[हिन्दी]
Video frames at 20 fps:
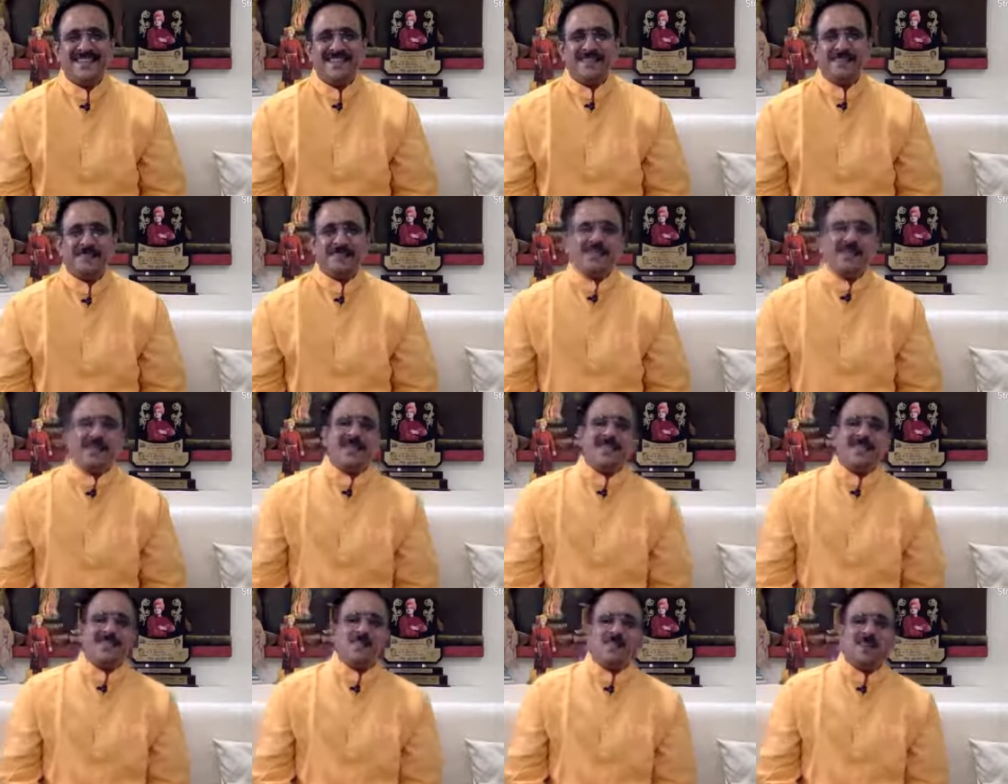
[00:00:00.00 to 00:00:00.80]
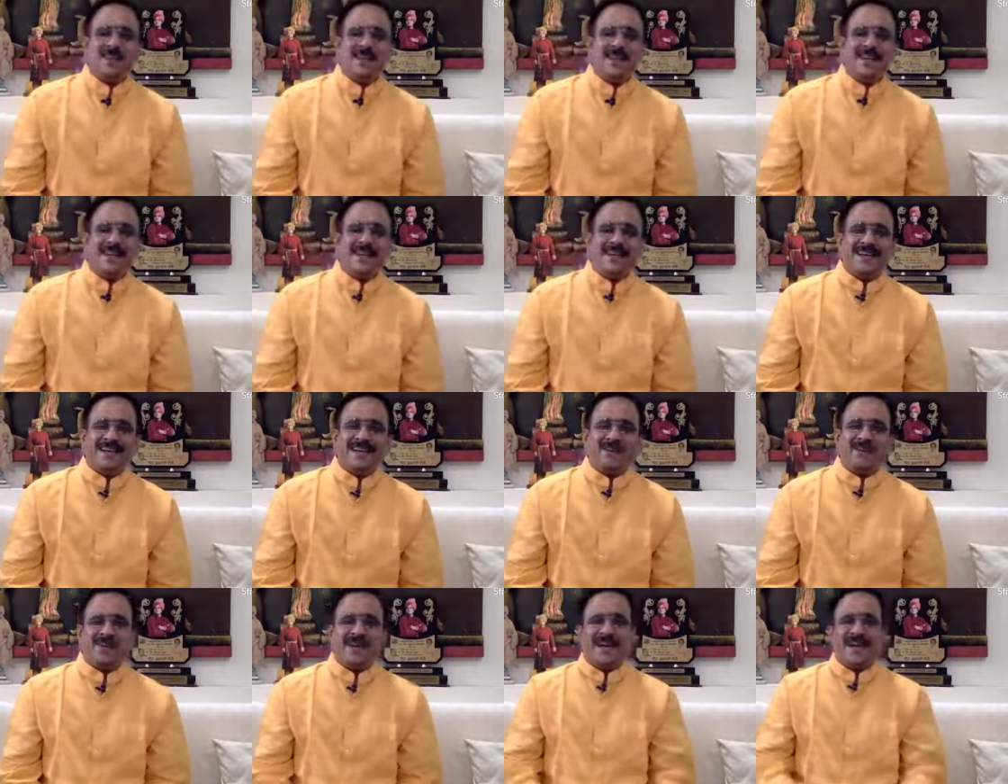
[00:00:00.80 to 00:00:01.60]
पिताजी सुबह
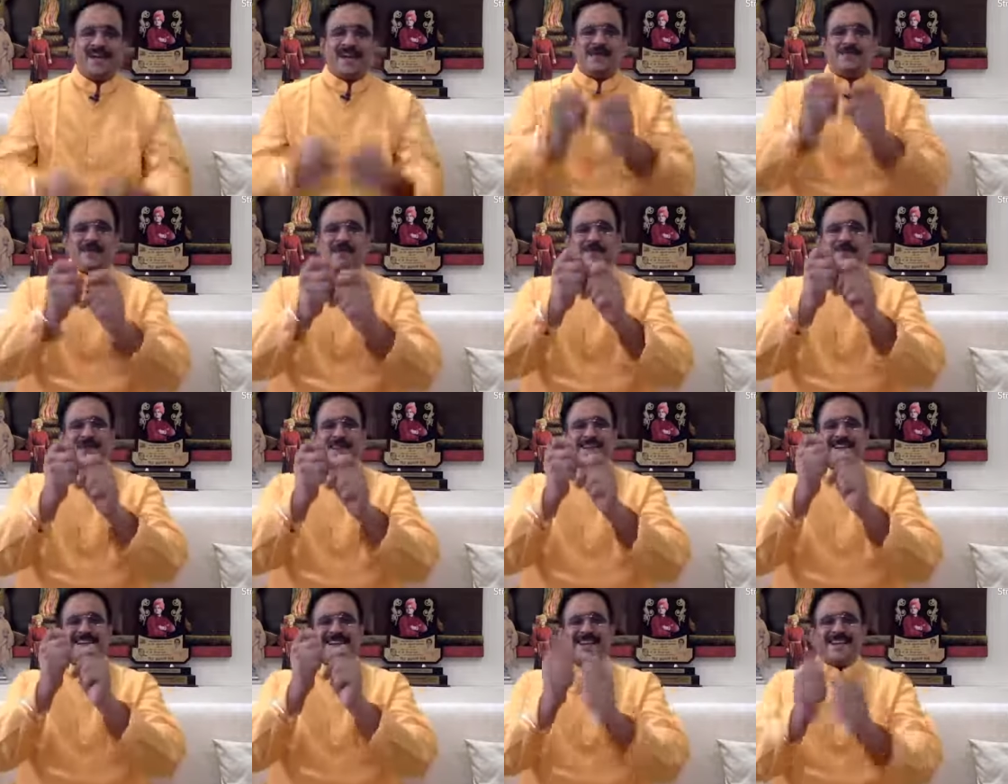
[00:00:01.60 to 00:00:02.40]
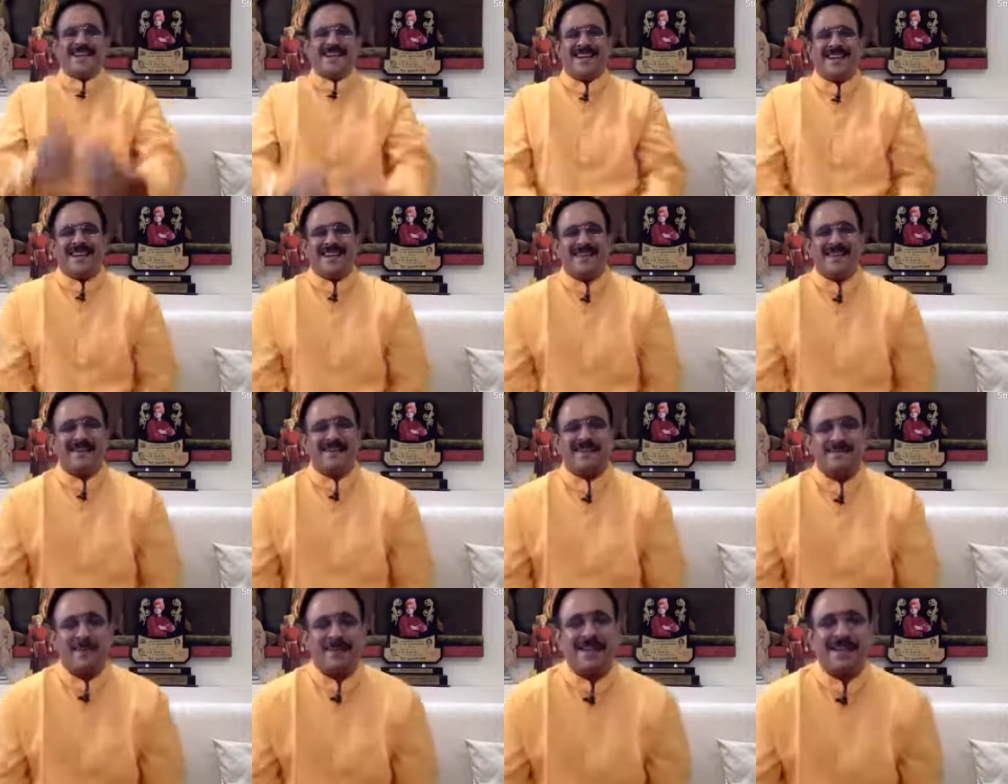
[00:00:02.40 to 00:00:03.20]
घोड़ा गाड़ी में बैठ करके
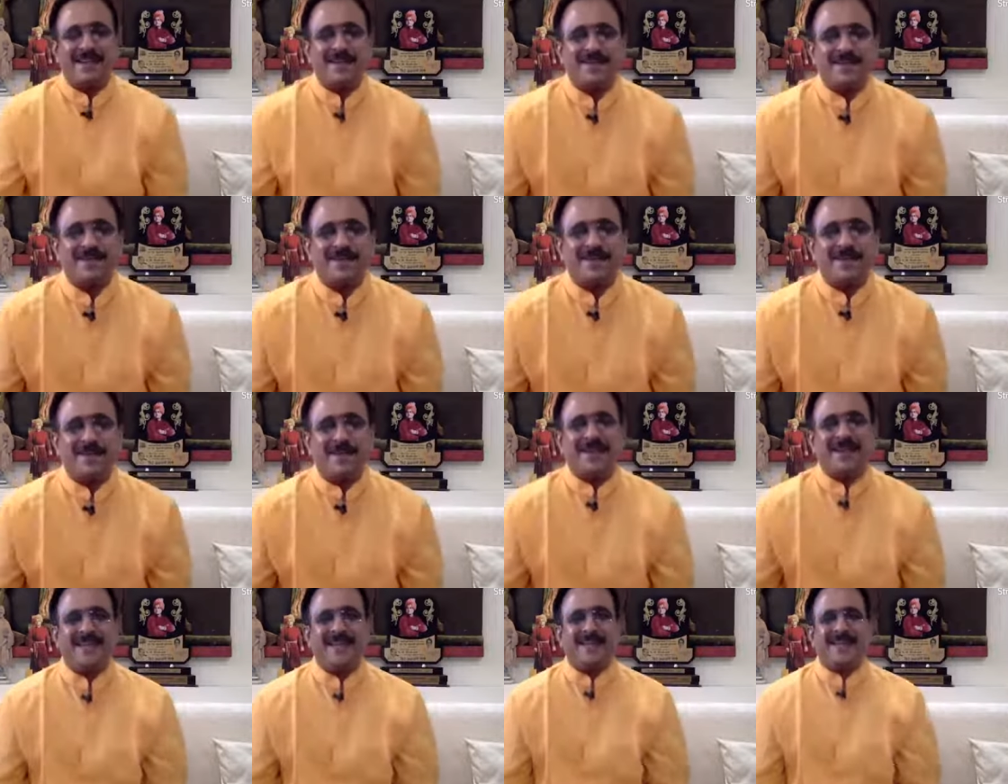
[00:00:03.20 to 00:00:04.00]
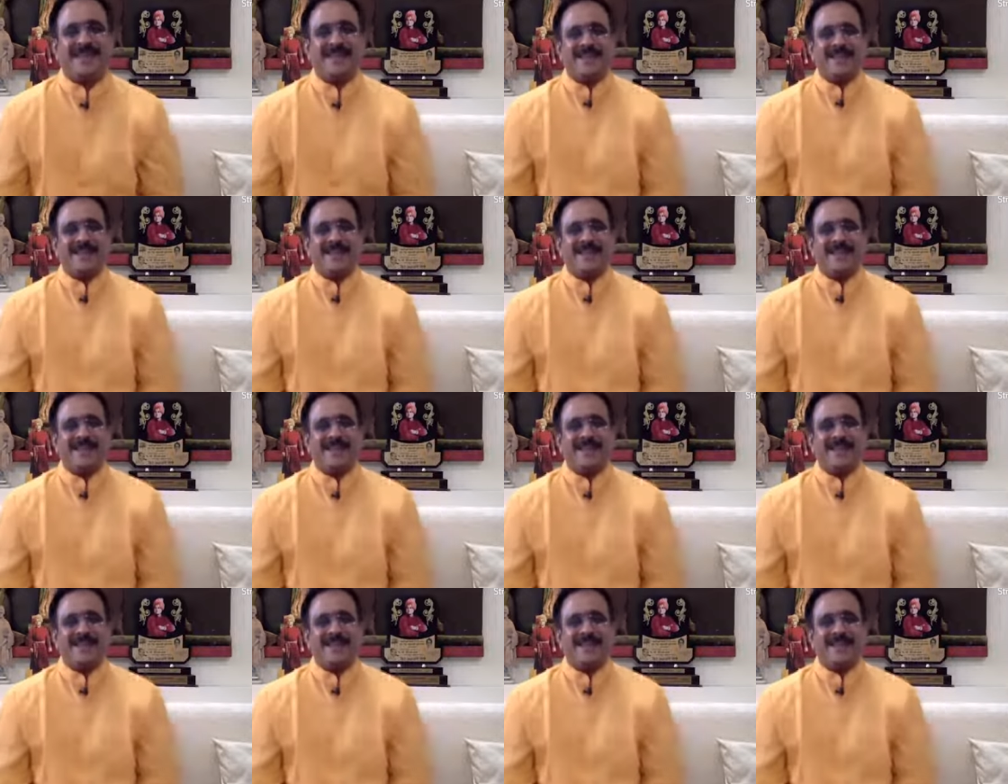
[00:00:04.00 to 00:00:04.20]
बग्गी उस समय की